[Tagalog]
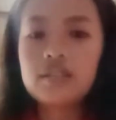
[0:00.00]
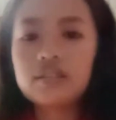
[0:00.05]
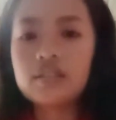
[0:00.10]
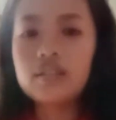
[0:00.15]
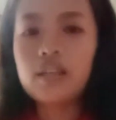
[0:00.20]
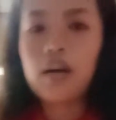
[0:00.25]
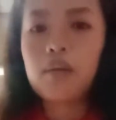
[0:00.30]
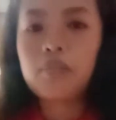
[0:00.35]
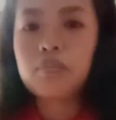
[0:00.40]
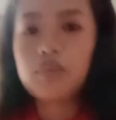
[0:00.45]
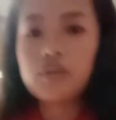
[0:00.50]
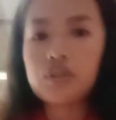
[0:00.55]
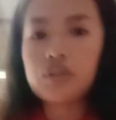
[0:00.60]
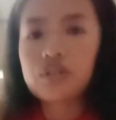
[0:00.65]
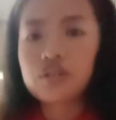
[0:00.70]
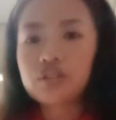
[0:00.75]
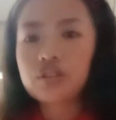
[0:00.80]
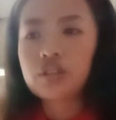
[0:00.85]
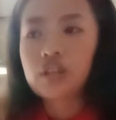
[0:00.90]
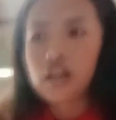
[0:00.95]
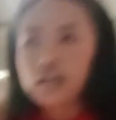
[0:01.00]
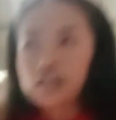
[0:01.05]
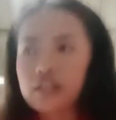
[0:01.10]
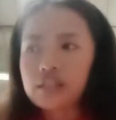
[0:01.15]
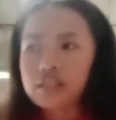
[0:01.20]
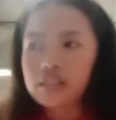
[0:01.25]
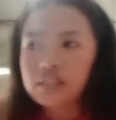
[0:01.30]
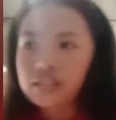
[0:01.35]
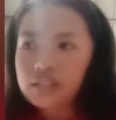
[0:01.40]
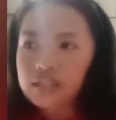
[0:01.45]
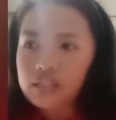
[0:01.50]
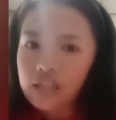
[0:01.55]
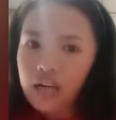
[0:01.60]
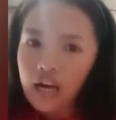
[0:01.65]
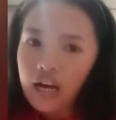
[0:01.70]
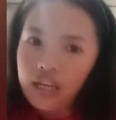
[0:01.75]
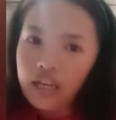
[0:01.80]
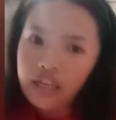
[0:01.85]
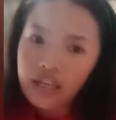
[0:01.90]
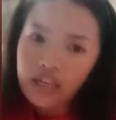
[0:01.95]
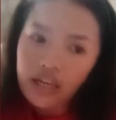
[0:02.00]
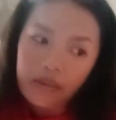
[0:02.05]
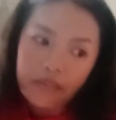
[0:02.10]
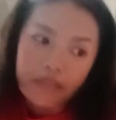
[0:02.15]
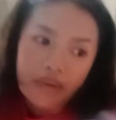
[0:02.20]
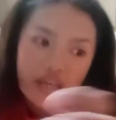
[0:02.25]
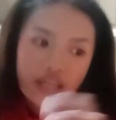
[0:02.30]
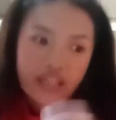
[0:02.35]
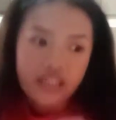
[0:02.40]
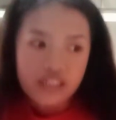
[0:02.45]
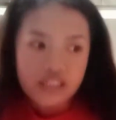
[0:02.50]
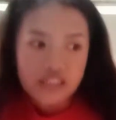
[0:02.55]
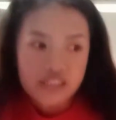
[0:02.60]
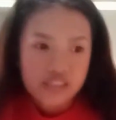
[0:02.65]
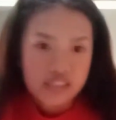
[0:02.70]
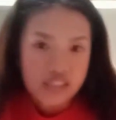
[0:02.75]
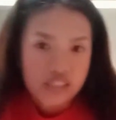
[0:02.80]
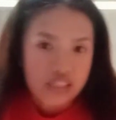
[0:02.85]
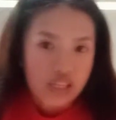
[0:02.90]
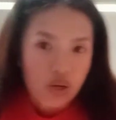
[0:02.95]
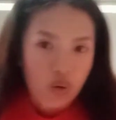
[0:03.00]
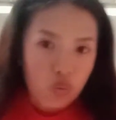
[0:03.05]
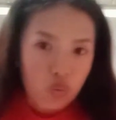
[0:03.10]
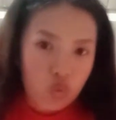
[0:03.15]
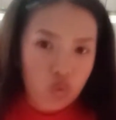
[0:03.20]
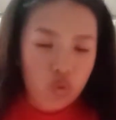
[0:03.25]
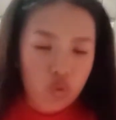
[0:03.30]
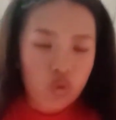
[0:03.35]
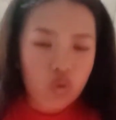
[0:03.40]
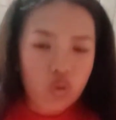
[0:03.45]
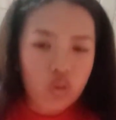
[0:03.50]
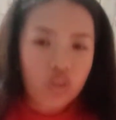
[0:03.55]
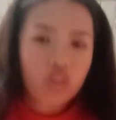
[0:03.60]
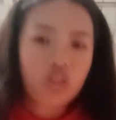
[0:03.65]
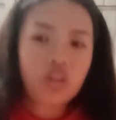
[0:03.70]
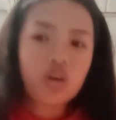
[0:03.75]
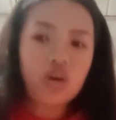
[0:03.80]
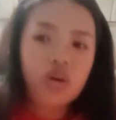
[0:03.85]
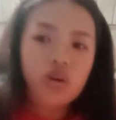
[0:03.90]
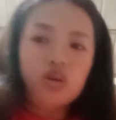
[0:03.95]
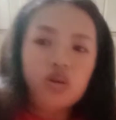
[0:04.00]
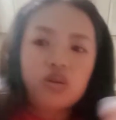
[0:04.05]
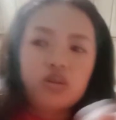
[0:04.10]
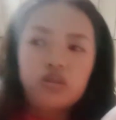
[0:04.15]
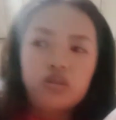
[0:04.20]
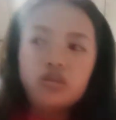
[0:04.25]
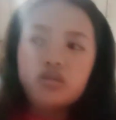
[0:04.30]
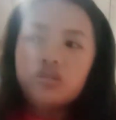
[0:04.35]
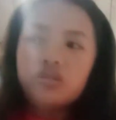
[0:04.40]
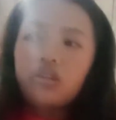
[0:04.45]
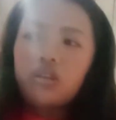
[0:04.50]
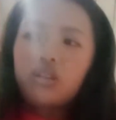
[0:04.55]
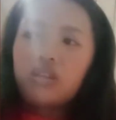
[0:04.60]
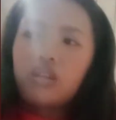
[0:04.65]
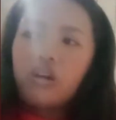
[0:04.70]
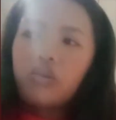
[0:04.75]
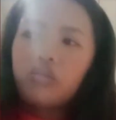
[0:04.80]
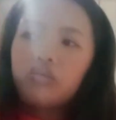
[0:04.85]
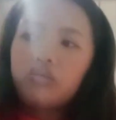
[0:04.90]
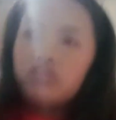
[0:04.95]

Tapos guys, galing kanina sa tao. Oo, sa tao.